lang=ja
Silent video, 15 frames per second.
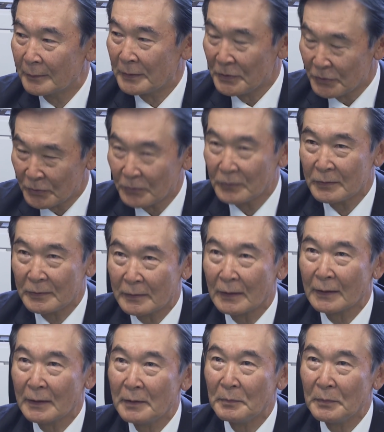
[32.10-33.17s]
緊張っていう
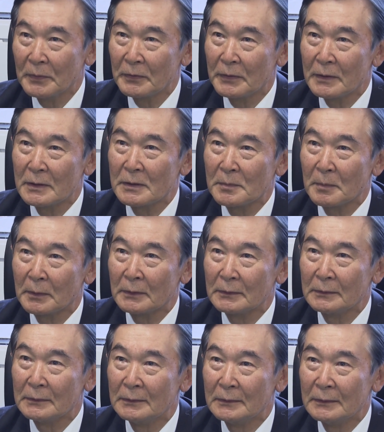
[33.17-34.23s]
かね目の引き締まる
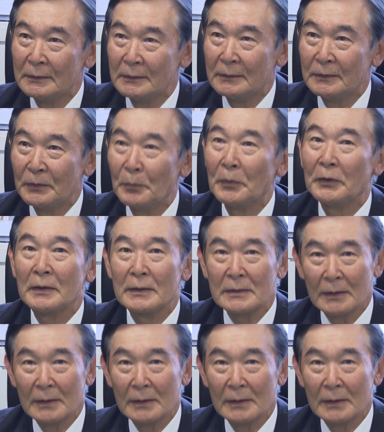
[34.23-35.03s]
思いで